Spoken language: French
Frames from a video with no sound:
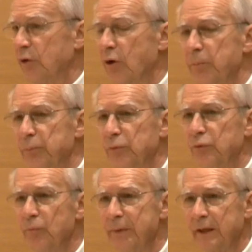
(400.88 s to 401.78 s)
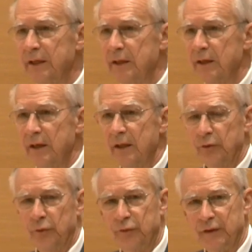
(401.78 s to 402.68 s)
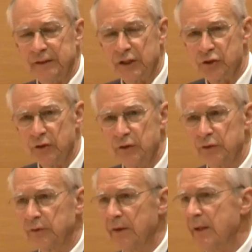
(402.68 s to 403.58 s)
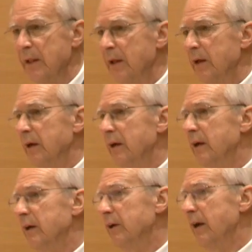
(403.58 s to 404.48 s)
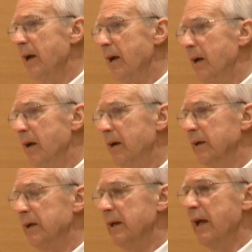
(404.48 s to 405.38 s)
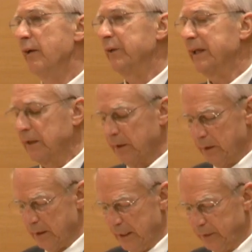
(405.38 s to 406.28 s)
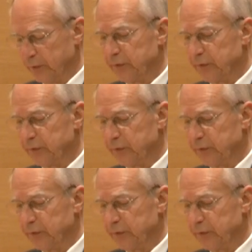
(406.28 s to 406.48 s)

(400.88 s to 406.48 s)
campus numériques de cette agence, euh, euh, avec les